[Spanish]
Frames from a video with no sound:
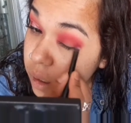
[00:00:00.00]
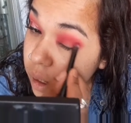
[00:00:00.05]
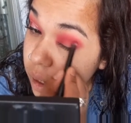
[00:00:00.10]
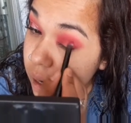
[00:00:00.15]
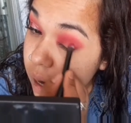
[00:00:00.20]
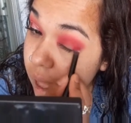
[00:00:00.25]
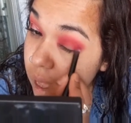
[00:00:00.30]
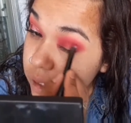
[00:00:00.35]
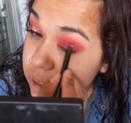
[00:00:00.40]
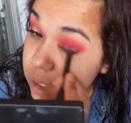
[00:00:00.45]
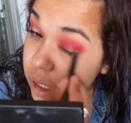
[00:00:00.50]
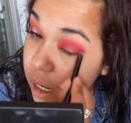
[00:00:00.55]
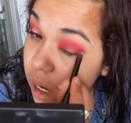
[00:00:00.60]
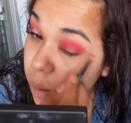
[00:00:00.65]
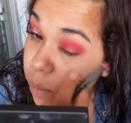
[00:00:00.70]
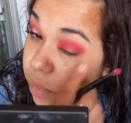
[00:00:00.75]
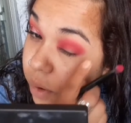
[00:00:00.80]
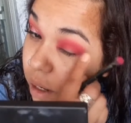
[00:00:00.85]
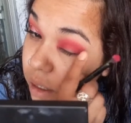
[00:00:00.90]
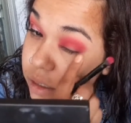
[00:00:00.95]
la
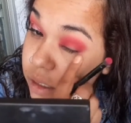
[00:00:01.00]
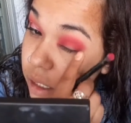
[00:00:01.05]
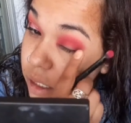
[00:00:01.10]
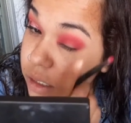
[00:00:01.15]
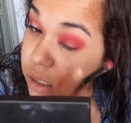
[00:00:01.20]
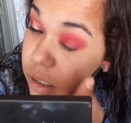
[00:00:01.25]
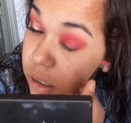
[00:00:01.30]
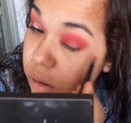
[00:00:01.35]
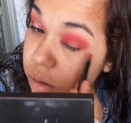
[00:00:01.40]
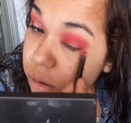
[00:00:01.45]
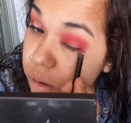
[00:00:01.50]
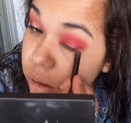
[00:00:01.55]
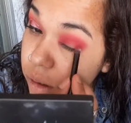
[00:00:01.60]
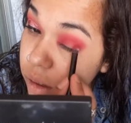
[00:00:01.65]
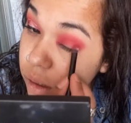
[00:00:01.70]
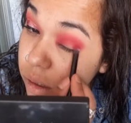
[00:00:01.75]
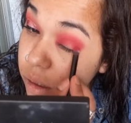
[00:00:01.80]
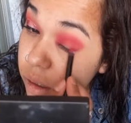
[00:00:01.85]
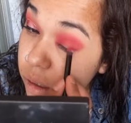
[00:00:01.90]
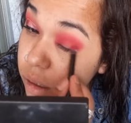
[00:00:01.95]
ceja, por así decirlo,
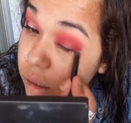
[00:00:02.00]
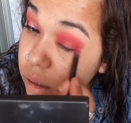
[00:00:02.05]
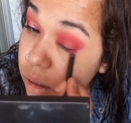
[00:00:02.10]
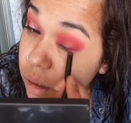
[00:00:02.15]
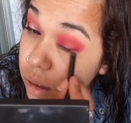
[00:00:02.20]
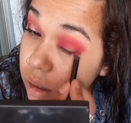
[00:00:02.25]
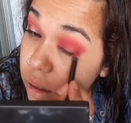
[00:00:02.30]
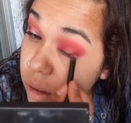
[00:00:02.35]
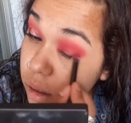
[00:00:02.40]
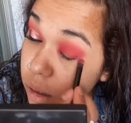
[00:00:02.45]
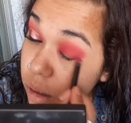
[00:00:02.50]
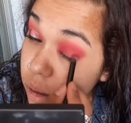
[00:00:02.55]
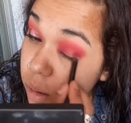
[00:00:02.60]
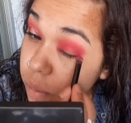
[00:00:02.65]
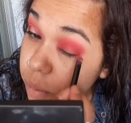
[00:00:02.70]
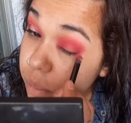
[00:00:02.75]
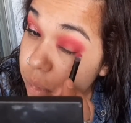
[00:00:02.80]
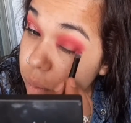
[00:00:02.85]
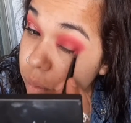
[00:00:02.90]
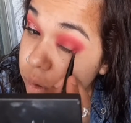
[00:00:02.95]
aquí,
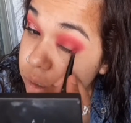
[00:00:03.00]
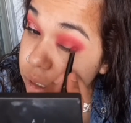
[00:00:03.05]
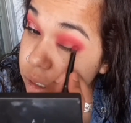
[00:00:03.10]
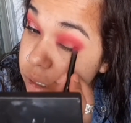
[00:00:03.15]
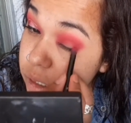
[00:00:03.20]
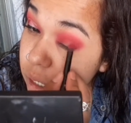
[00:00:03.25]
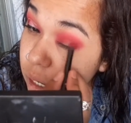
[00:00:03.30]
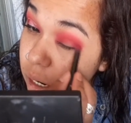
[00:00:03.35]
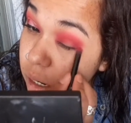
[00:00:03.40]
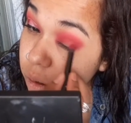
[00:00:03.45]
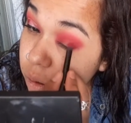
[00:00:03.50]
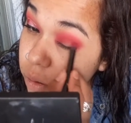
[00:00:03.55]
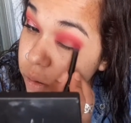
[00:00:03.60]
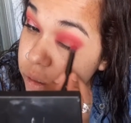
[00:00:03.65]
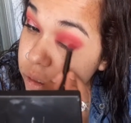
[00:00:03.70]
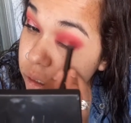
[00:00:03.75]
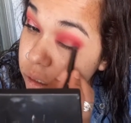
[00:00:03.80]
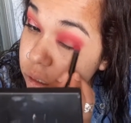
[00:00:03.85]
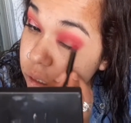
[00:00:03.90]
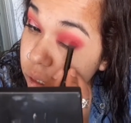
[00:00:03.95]
vamos a estar
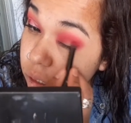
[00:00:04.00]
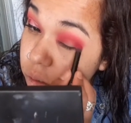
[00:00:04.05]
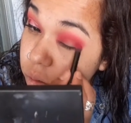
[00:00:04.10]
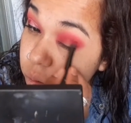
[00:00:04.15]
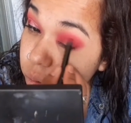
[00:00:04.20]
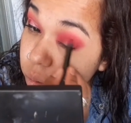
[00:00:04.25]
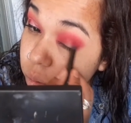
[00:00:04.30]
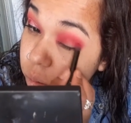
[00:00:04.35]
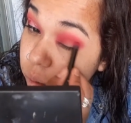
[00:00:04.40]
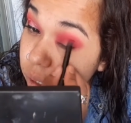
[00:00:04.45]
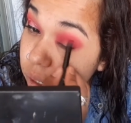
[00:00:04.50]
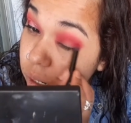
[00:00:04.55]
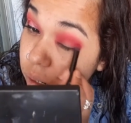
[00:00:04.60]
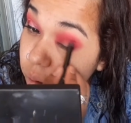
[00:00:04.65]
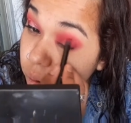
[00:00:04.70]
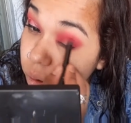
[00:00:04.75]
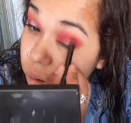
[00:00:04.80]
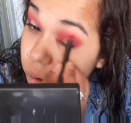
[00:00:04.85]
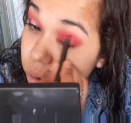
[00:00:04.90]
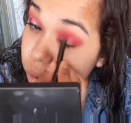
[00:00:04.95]
concentrando el
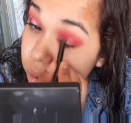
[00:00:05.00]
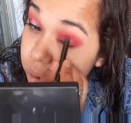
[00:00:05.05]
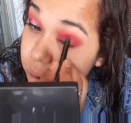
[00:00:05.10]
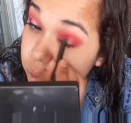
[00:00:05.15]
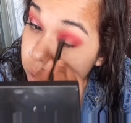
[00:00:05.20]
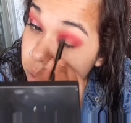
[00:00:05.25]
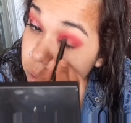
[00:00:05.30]
color